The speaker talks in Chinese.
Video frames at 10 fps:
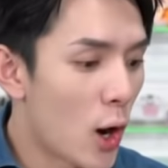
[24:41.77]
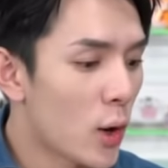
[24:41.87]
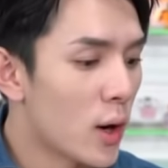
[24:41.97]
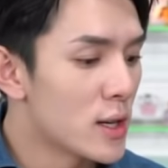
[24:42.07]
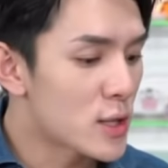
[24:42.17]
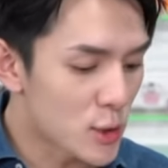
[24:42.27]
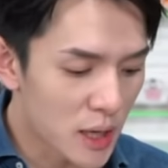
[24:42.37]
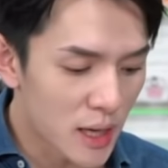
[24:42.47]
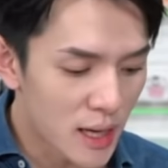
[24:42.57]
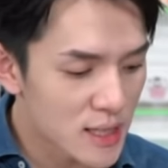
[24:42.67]
有，而且
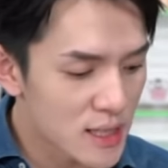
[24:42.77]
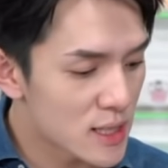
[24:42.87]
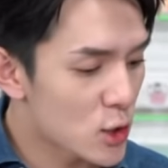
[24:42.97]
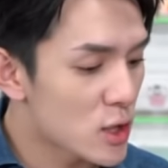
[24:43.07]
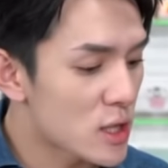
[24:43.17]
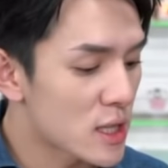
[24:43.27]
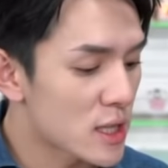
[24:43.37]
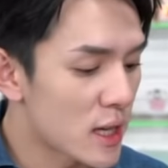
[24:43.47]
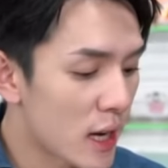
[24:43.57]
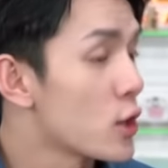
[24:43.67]
觉得就
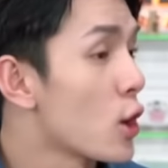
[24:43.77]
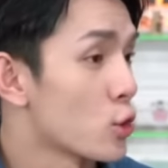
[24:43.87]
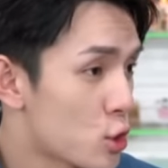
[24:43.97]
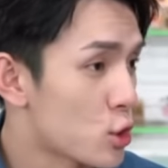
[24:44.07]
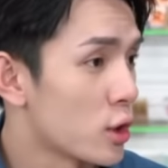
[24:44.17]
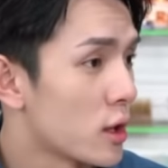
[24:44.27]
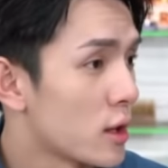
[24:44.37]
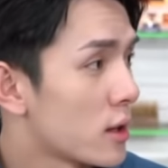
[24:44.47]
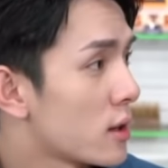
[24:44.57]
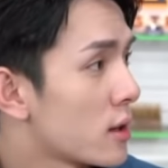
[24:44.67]
是很有
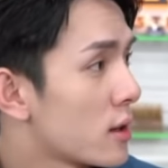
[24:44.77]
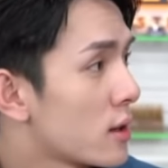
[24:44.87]
趣。